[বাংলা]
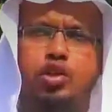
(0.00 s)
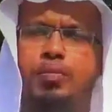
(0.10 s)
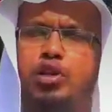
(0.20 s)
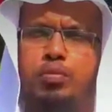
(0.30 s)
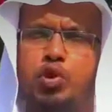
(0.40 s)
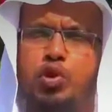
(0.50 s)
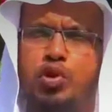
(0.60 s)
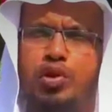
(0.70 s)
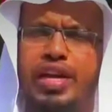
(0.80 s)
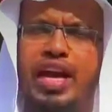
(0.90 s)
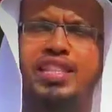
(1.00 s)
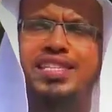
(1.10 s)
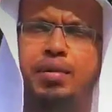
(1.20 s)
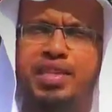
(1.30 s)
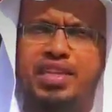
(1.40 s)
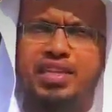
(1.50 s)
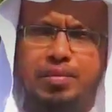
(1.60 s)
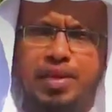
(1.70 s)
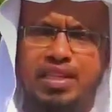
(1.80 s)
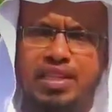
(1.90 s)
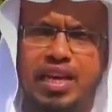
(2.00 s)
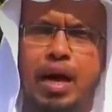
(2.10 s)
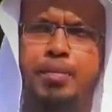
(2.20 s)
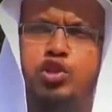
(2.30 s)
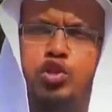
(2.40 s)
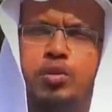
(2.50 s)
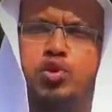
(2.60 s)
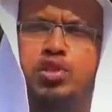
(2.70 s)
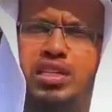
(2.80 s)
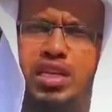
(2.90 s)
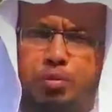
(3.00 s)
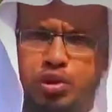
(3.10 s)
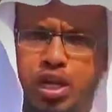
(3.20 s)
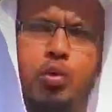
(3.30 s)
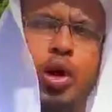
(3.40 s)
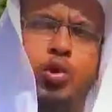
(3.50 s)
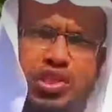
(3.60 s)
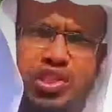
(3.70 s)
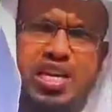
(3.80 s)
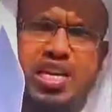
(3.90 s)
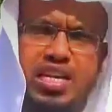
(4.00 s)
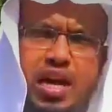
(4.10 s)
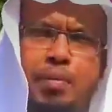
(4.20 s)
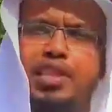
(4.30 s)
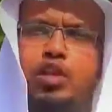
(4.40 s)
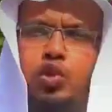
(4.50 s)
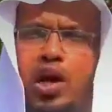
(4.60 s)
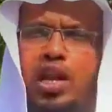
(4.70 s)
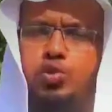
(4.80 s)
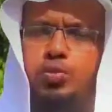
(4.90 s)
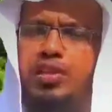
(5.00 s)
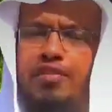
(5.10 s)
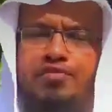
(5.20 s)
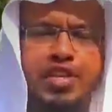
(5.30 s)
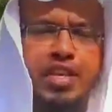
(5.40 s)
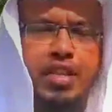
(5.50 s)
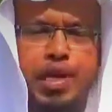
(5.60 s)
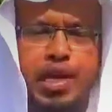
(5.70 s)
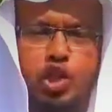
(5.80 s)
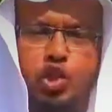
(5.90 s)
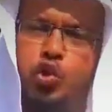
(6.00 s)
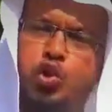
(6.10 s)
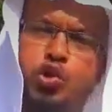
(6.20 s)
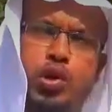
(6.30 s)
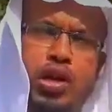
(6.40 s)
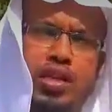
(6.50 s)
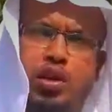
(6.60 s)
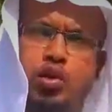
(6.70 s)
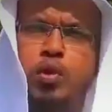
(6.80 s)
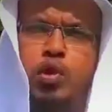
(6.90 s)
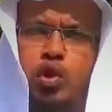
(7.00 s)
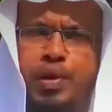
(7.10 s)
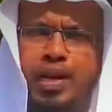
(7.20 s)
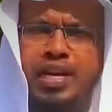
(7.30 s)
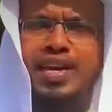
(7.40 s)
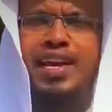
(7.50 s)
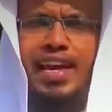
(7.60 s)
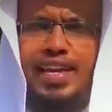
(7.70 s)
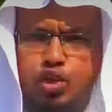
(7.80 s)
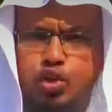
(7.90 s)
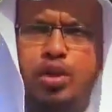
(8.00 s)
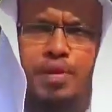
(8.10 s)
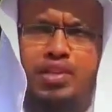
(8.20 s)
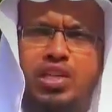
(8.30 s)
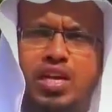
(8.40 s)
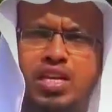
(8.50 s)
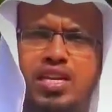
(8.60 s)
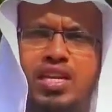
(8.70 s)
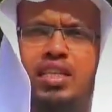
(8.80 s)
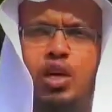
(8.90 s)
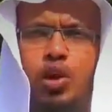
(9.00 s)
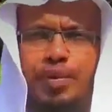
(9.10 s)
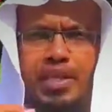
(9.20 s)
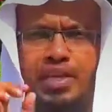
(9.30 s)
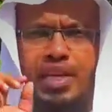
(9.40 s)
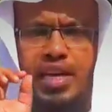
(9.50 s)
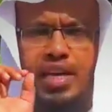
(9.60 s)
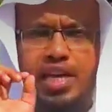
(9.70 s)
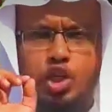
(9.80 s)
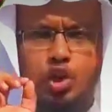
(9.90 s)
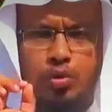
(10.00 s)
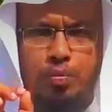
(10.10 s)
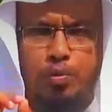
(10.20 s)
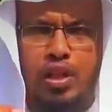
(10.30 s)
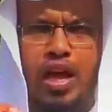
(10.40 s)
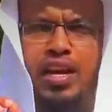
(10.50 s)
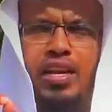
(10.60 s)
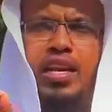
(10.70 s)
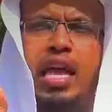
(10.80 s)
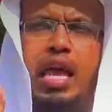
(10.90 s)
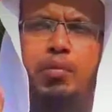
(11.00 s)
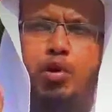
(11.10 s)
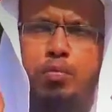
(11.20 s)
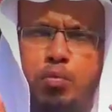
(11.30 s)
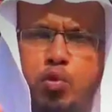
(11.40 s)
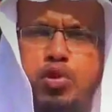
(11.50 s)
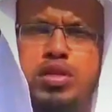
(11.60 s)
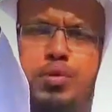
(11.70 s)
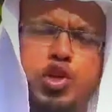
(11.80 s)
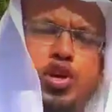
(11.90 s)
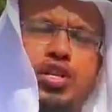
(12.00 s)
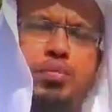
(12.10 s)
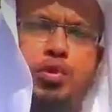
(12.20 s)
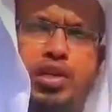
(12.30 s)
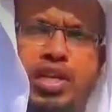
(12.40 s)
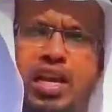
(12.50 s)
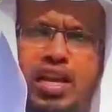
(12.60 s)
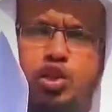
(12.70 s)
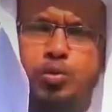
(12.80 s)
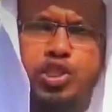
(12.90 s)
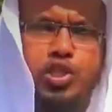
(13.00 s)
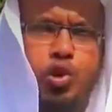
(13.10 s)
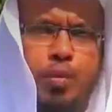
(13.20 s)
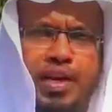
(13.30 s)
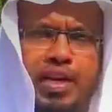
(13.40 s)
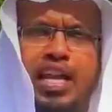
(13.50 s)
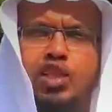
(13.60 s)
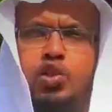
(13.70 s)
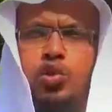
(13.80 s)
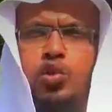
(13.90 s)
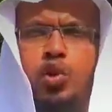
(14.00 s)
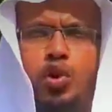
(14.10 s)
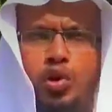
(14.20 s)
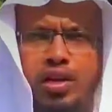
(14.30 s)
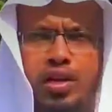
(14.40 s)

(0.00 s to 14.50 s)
সম্মানিত বন্ধুগণ এ হাদিস আমাদেরকে যে বার্তা দেয় আমরা যদি মুস্তাজাব দাওয়া হতে চাই আমাদের দোয়া আল্লাহ সুমাতালা ফিরিয়ে দিবেন না সকল দোয়া আল্লাহ তালা কবুল করবেন এটা যদি আমরা চাই তাহলে আমাদেরকে সর্বপ্রধান এবং মূল যে বিষয়টির প্রতি খেয়াল রাখতে হবে সেটি হলো আমার খাদ্য গ্রহণ